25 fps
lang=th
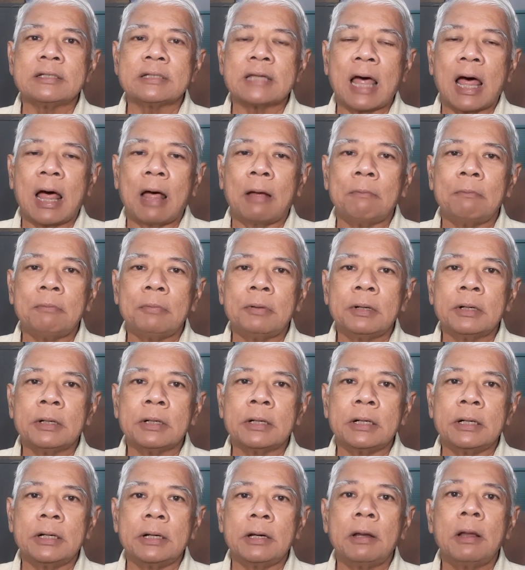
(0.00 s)
สาม
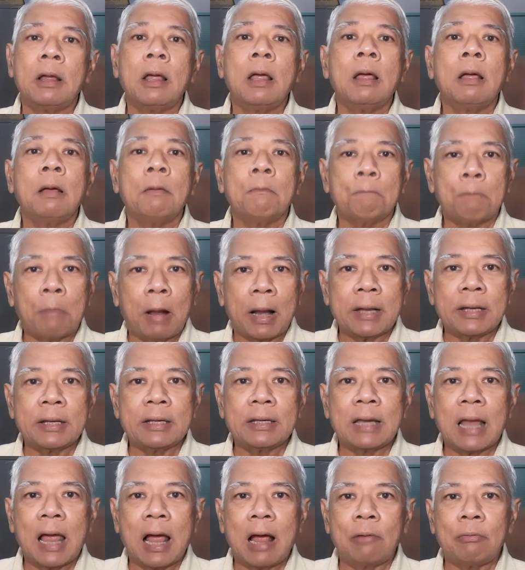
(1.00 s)
คือปัญ
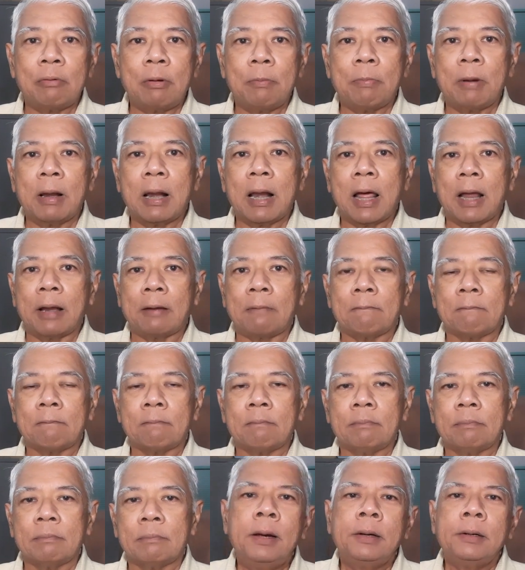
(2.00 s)
ญาวิปลาส
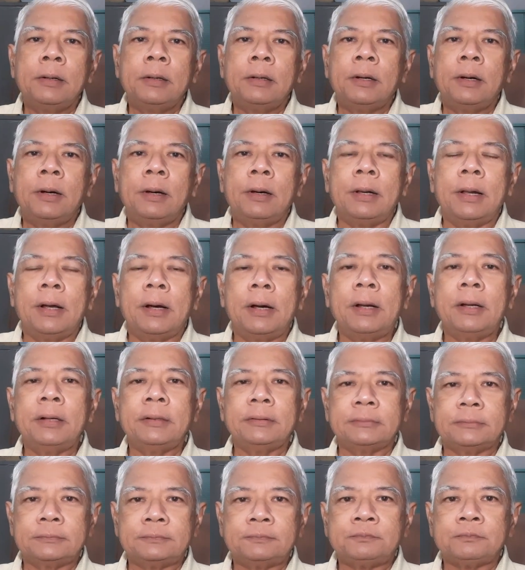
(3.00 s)
หรือ
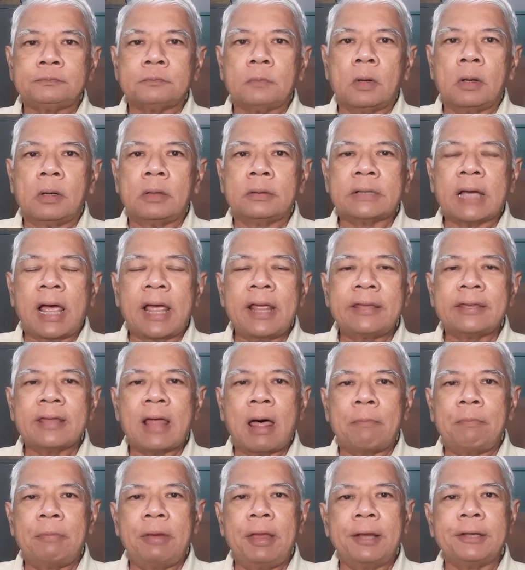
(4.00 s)
ใช้ศั
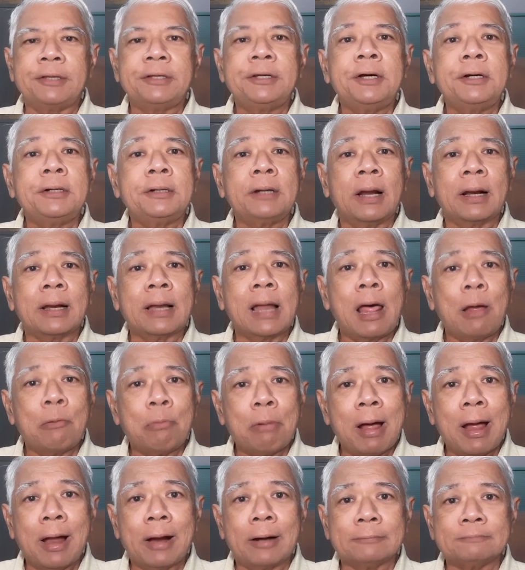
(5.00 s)
พท์อีกชื่อหนึ่งได้
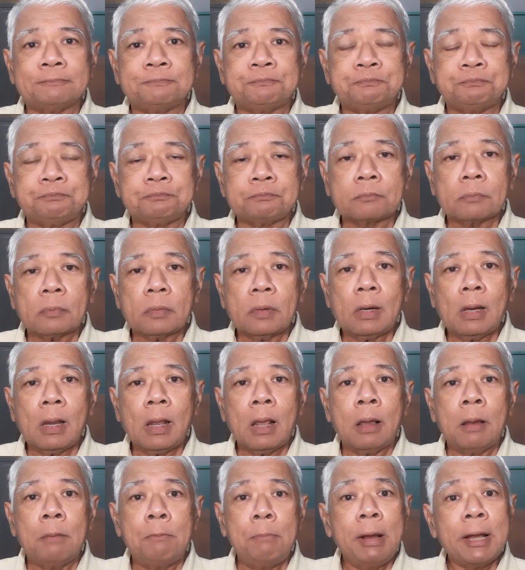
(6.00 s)
ว่า
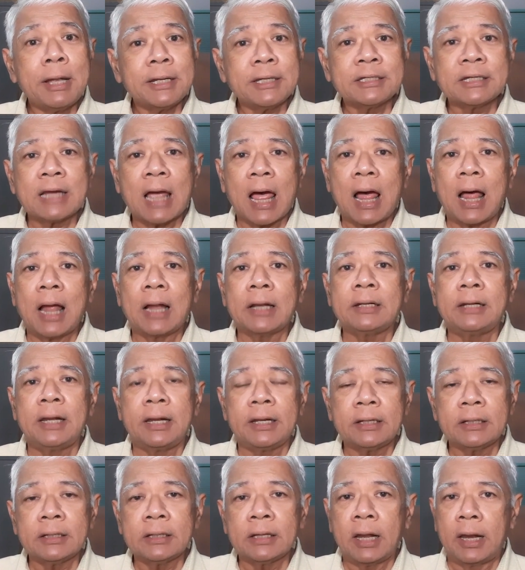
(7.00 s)
มิจฉาทิ
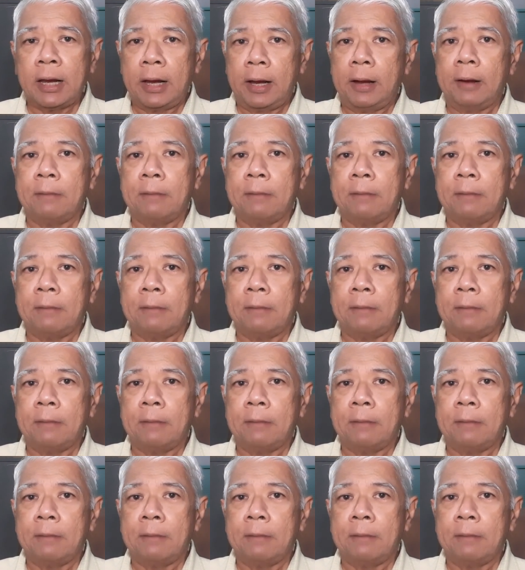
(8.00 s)
ฏฐิ